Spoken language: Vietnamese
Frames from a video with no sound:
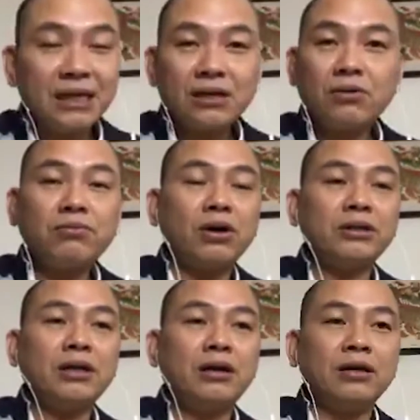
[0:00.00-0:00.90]
Cũng có
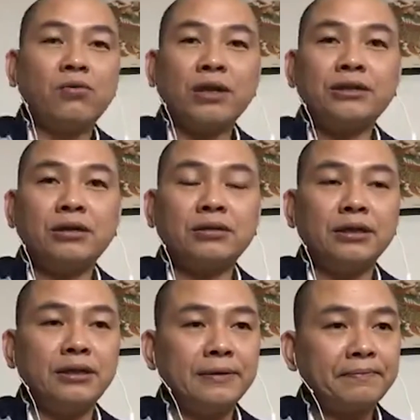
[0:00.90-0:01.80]
những người quan chức
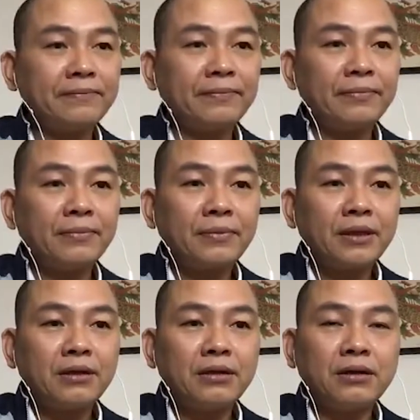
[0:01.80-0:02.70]
thì
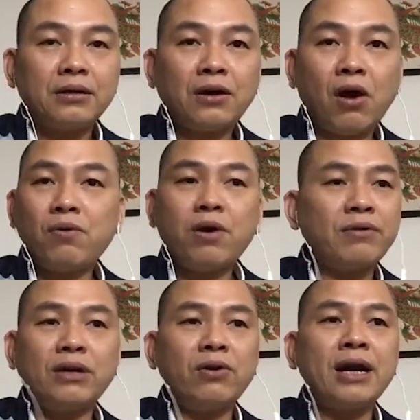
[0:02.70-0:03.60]
uh, họ cũng không
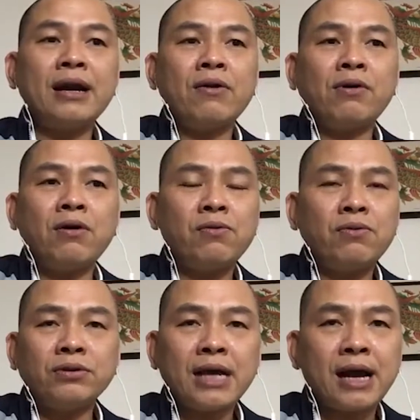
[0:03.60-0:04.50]
đến nỗi nghèo, họ cũng có
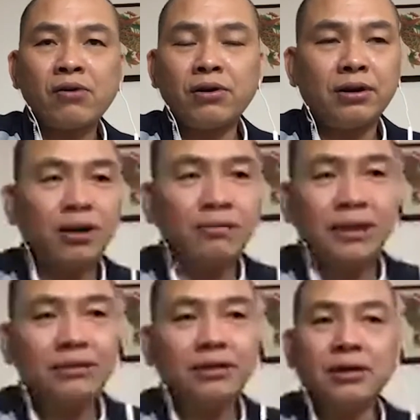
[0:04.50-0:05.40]
nhà có cửa bình
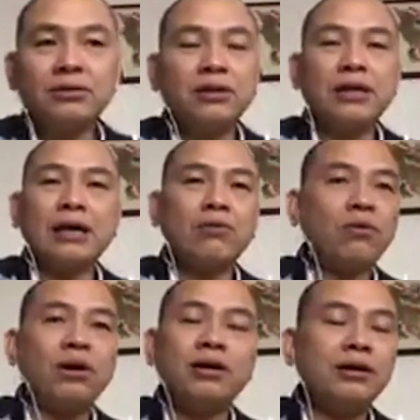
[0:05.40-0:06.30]
thường, rồi là cũng có
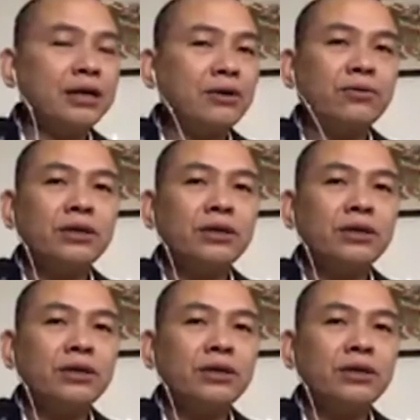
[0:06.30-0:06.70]
lương hưu,